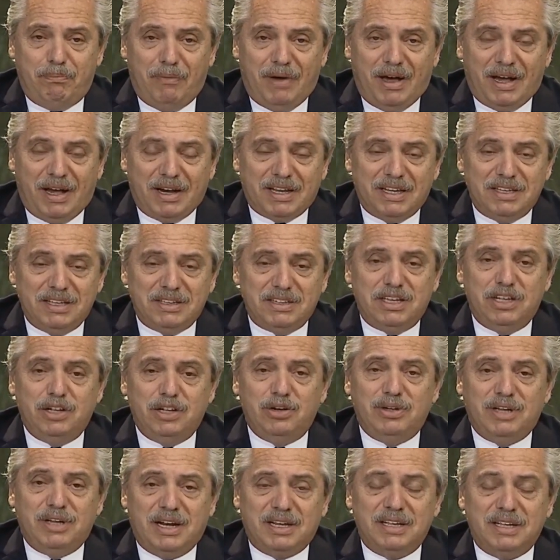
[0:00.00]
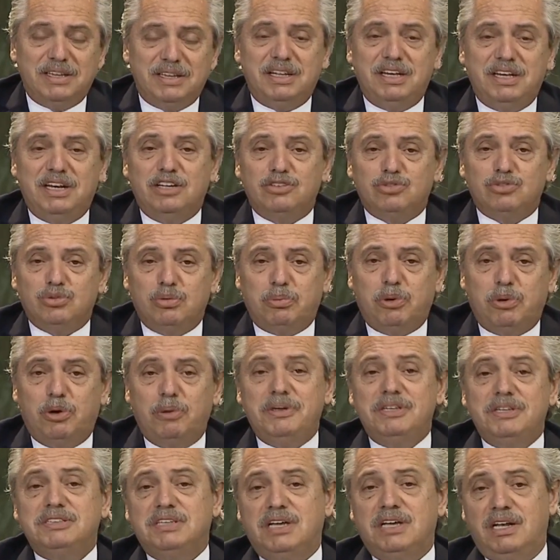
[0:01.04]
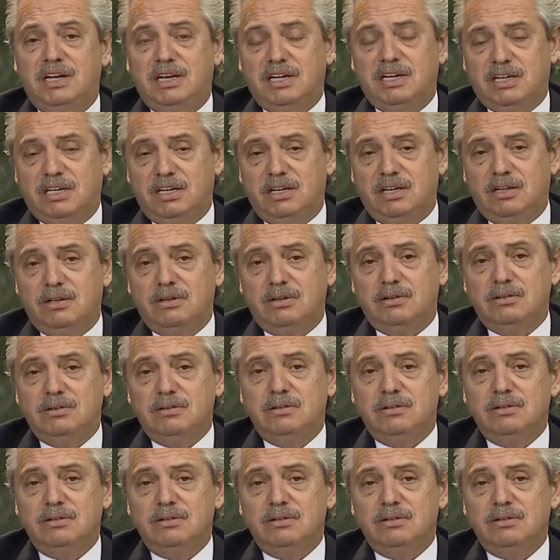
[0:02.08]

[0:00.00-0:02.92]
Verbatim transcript: argentino y argentina en su provincia ha elegido.